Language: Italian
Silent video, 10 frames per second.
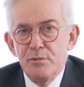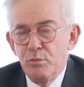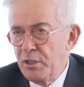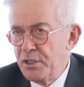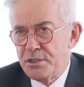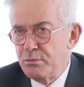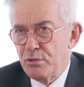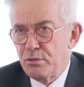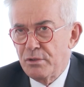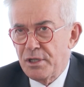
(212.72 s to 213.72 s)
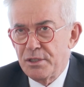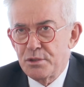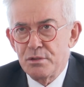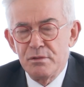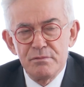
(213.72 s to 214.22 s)
un bellissimo
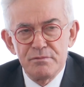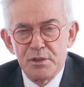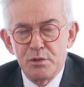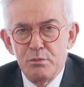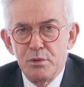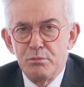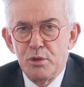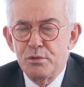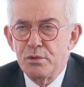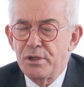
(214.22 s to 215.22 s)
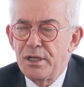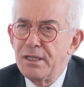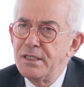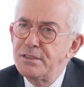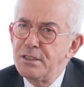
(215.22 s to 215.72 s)
congresso, fatto molto
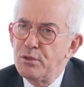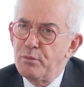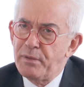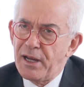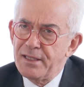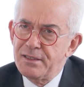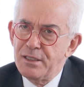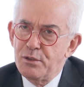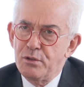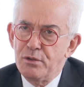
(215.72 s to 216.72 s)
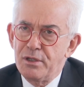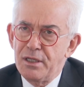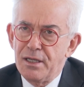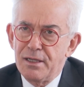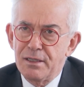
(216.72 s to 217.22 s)
realistico, pratico
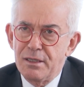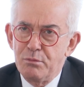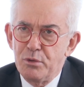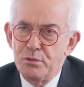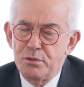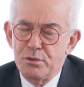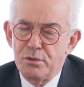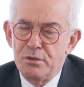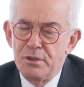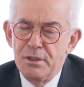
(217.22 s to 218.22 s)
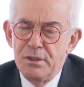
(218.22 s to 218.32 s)
e anche molto